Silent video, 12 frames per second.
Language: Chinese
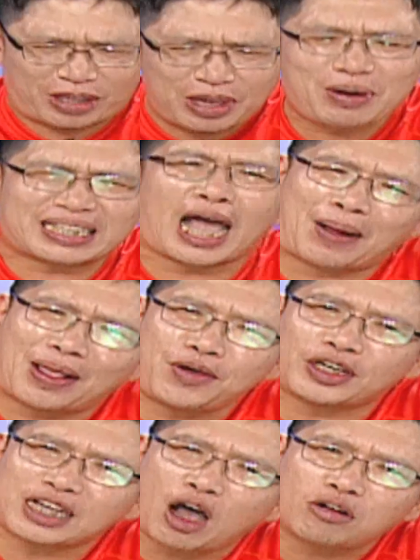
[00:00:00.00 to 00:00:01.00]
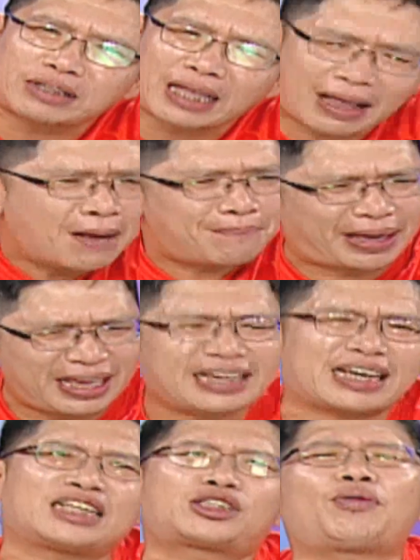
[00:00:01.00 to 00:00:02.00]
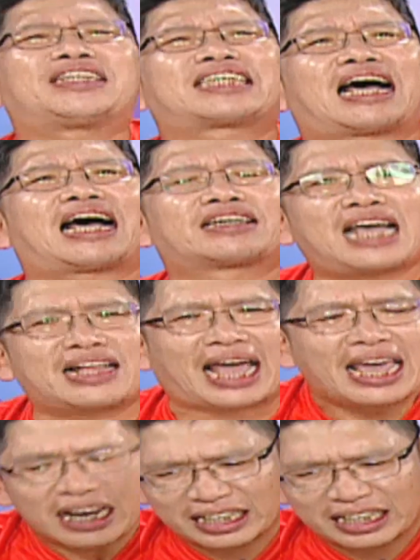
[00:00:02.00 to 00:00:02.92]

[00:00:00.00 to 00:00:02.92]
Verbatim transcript: 因为大盘月线红灯，每一个人都会涨上来。